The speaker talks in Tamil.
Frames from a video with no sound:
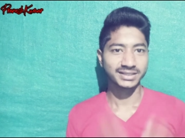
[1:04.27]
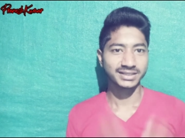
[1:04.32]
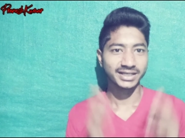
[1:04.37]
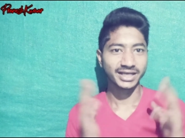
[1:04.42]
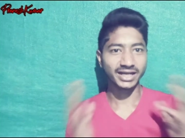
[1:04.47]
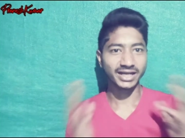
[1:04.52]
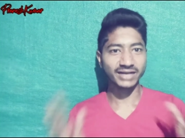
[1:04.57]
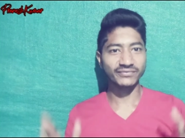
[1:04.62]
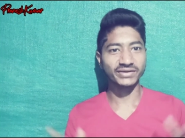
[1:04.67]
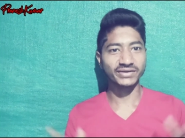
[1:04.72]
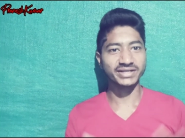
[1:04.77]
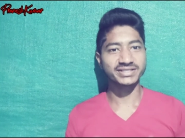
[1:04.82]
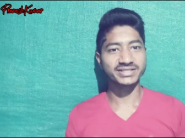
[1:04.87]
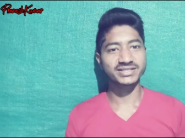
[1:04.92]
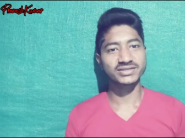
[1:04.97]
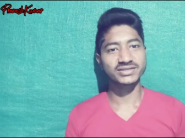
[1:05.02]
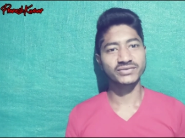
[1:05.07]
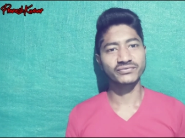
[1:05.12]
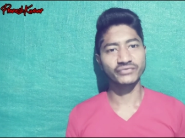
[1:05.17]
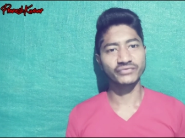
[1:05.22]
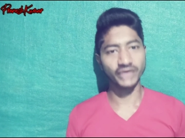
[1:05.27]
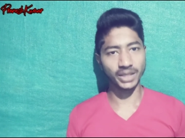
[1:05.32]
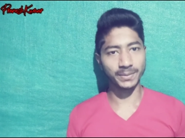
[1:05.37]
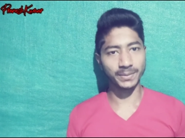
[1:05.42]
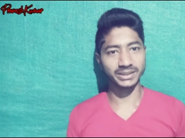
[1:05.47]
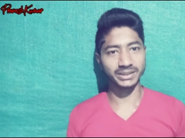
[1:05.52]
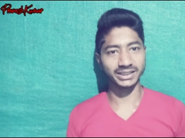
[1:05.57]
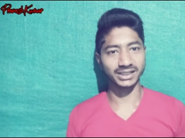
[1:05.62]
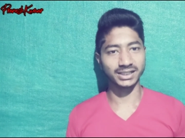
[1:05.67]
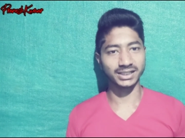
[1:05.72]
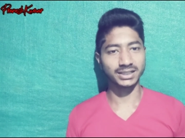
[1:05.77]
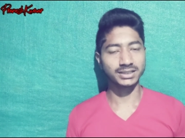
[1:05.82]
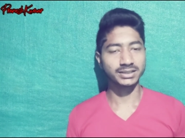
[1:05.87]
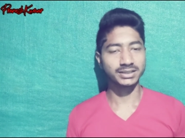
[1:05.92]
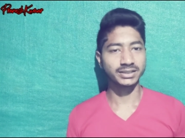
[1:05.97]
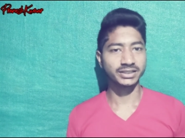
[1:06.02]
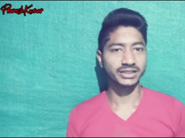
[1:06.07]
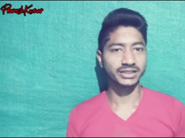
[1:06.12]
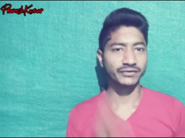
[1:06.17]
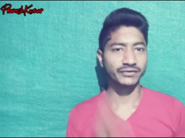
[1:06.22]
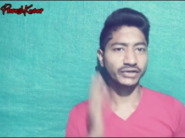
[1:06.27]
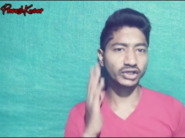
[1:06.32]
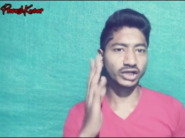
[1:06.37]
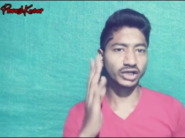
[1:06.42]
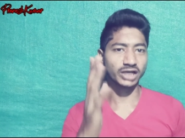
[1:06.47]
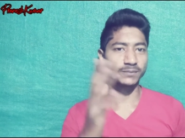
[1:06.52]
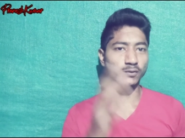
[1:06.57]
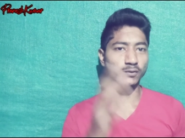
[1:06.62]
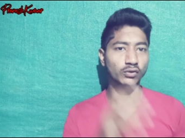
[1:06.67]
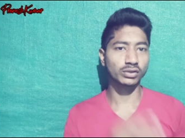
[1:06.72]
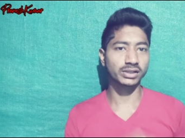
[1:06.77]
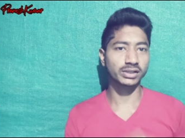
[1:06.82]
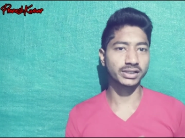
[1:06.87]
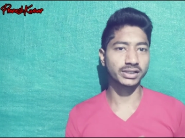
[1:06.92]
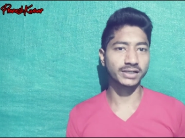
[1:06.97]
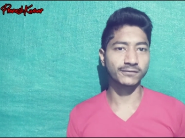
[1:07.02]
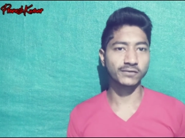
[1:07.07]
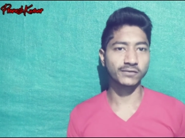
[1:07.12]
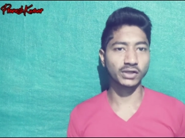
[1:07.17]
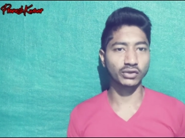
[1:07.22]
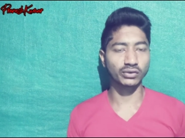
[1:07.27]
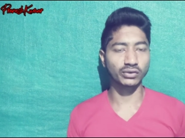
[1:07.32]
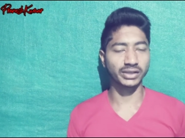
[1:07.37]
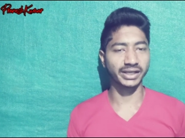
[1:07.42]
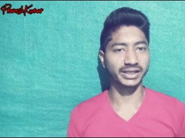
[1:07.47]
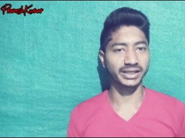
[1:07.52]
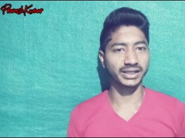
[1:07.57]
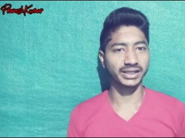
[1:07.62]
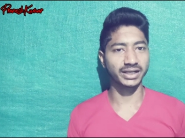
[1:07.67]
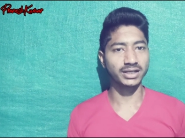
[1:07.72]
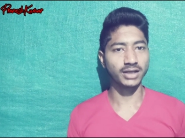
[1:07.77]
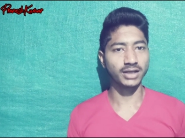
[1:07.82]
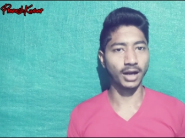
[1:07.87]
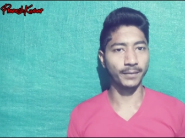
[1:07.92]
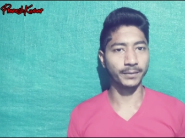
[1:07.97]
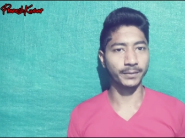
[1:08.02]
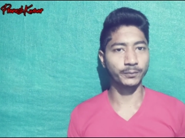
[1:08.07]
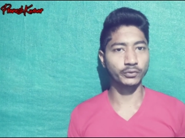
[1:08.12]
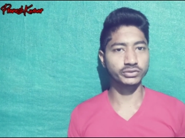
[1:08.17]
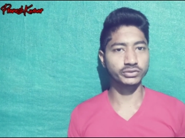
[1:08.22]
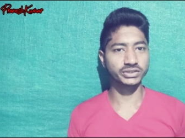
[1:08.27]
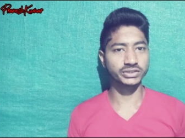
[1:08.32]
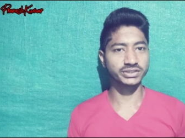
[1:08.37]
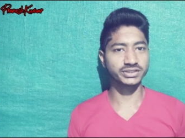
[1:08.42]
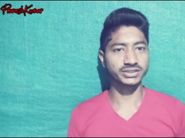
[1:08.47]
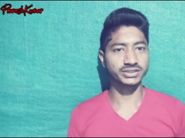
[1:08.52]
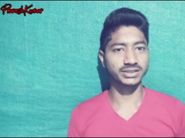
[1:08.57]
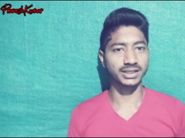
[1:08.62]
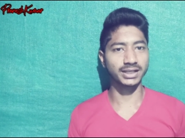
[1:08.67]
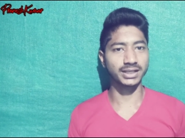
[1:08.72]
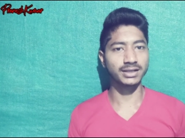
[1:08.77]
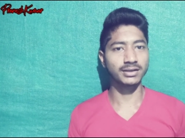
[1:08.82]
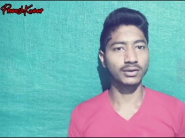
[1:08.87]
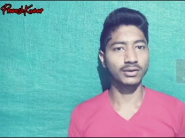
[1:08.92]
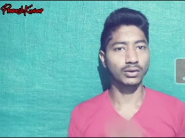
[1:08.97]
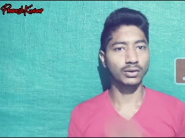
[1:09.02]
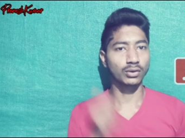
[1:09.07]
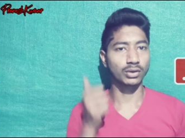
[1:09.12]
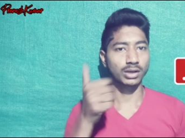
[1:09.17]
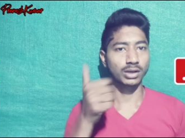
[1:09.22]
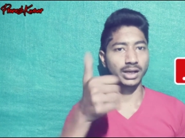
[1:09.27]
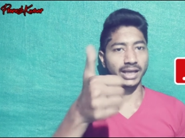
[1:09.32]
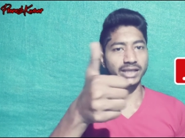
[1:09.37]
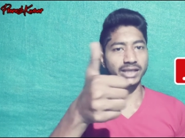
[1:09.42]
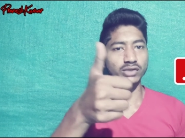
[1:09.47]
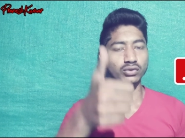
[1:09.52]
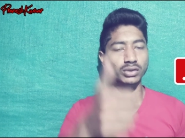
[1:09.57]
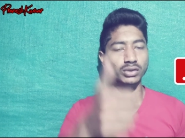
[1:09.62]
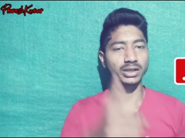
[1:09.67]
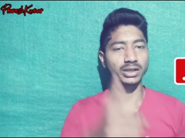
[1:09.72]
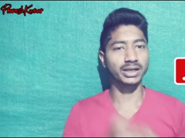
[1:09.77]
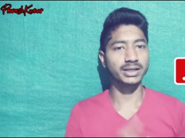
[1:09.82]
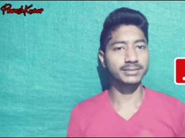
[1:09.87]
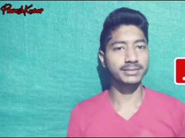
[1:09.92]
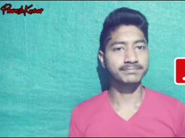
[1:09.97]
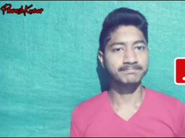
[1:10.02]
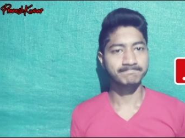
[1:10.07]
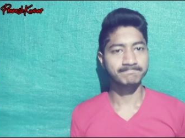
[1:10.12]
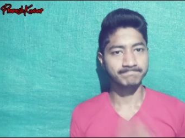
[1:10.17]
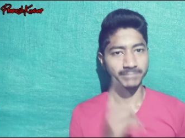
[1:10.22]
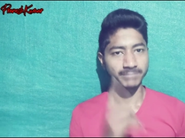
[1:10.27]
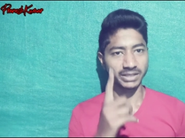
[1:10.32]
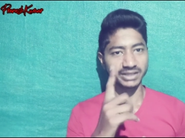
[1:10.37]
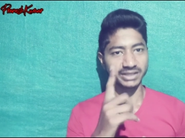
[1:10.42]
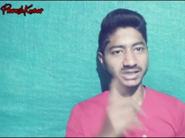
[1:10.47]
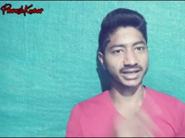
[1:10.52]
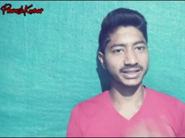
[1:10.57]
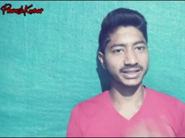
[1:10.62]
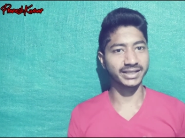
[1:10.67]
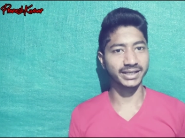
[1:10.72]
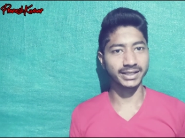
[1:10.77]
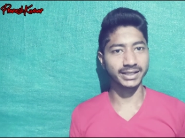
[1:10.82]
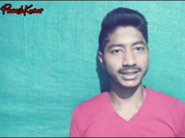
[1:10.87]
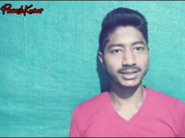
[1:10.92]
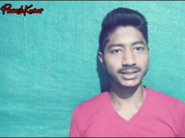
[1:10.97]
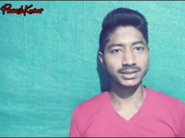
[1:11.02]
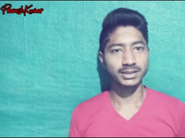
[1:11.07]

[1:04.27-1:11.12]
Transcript: என்ன ஃப்ரெண்ட்ஸ் வீடியோ பார்த்தீங்களா இந்த வீடியோ கண்டிப்பாக உங்களுக்கு ஹெல்ப்ஃபுல்லாக இருக்கும்னு நினைக்கிறேன் அப்படி பிடிச்சிருந்துச்சுன்னா ஒரு லைக் கொடுங்க மறந்துடாதீங்க